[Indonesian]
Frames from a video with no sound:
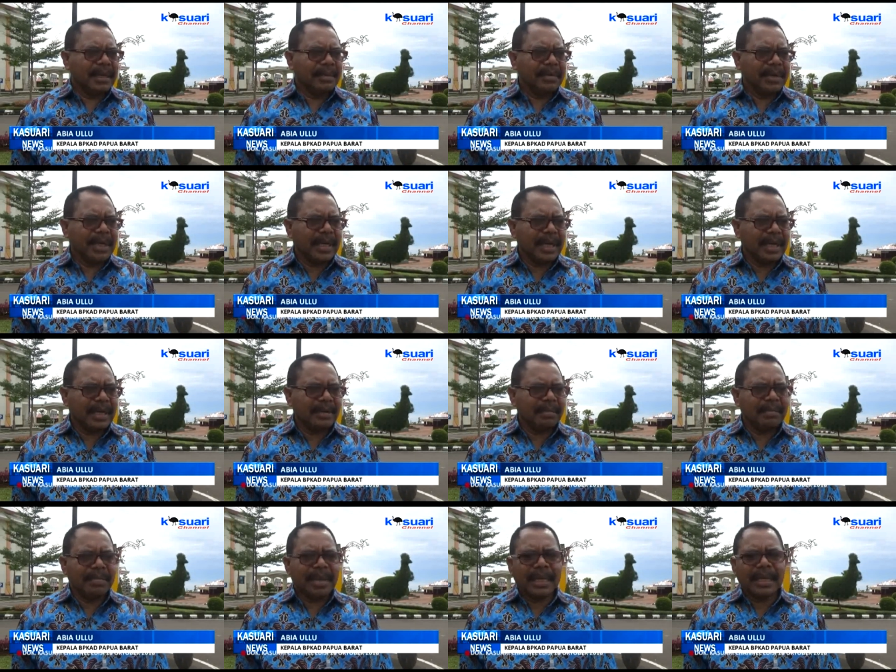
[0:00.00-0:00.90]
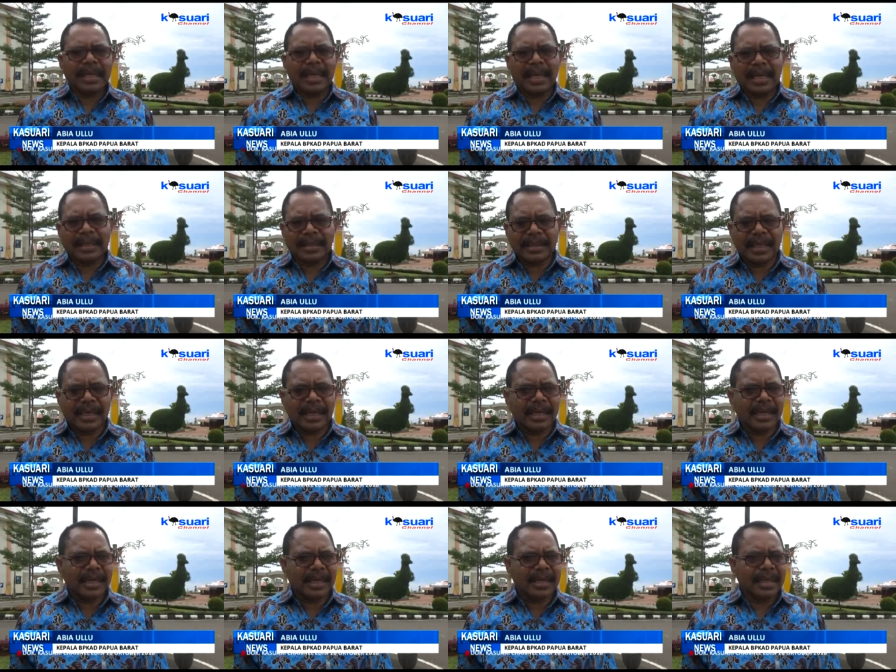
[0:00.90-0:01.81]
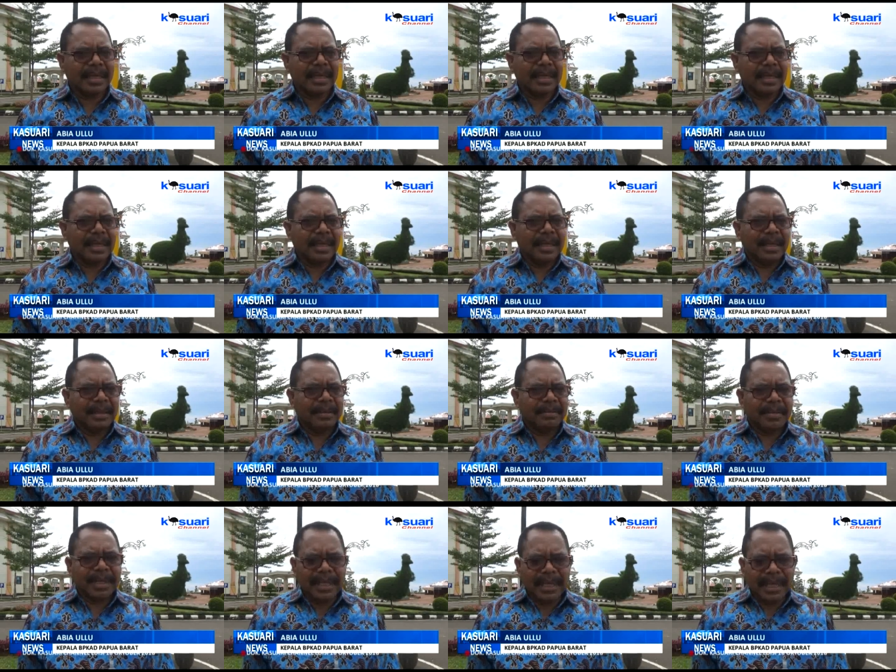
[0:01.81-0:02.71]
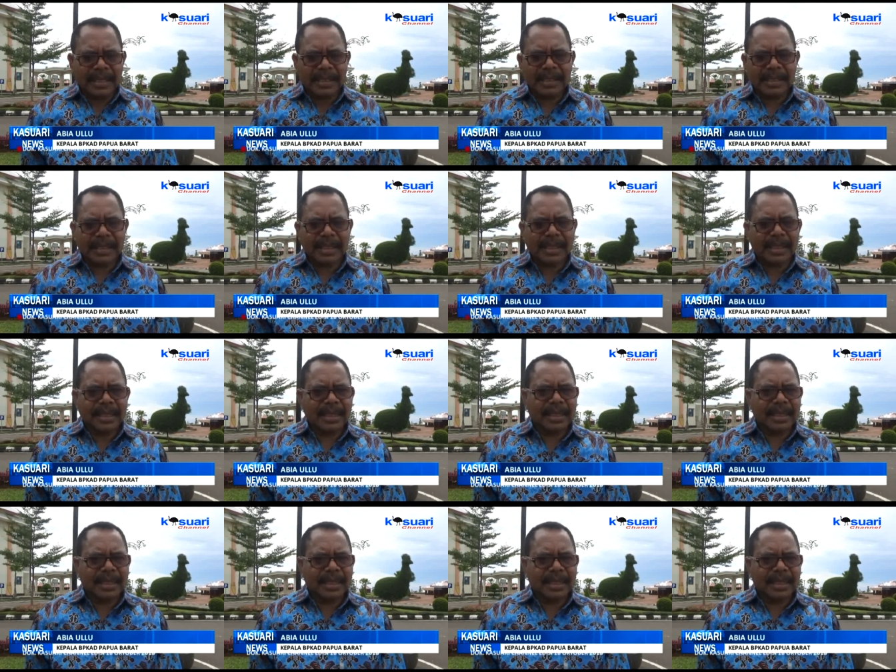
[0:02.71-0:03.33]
Kemudian bagi hasil migas